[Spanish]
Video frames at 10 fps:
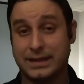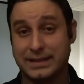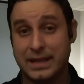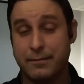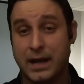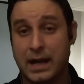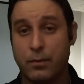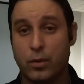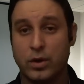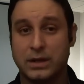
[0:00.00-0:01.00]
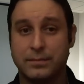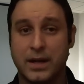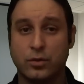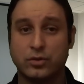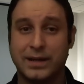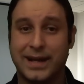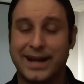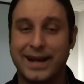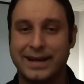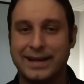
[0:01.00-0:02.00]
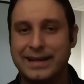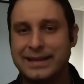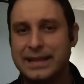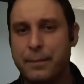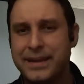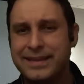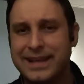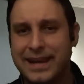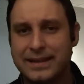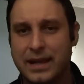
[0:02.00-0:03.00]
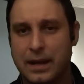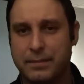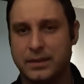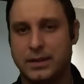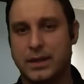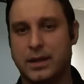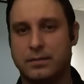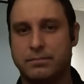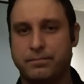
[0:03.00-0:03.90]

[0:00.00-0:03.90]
que se llevan a cabo con las manos en la cara también delatan la mentira.